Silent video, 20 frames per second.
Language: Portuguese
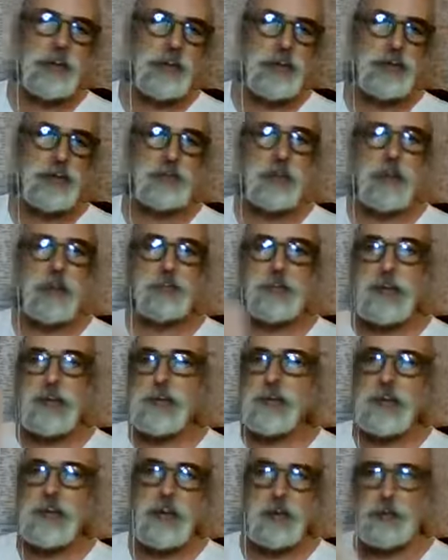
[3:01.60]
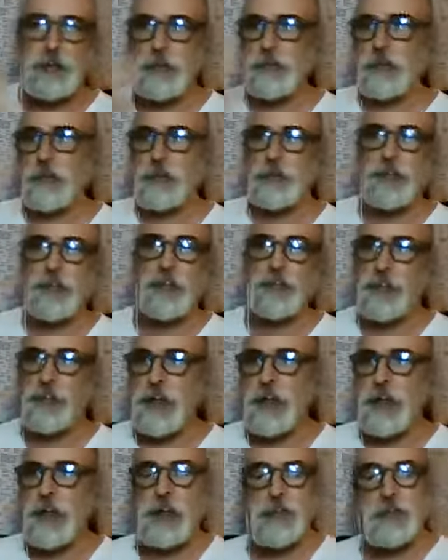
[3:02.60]
Eu nem percebo, quando eu vou
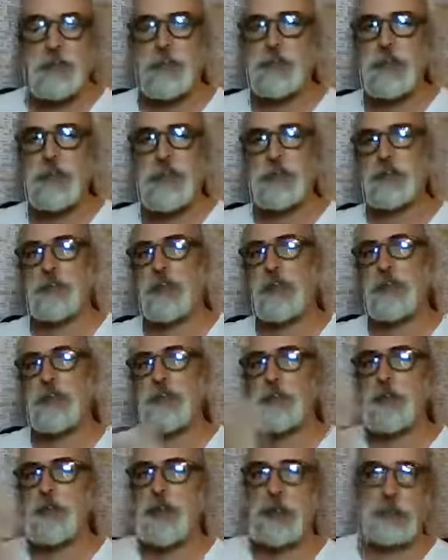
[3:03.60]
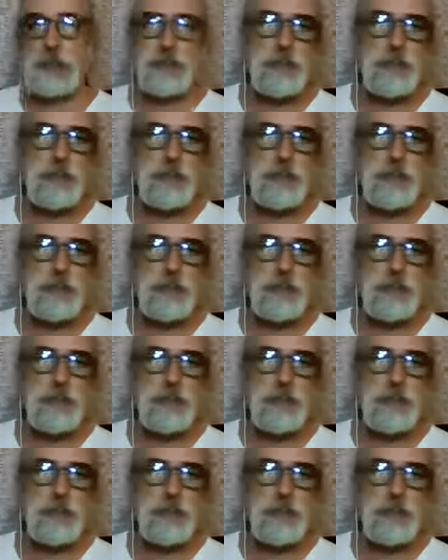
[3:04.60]
ver, eu começo uma aula uma,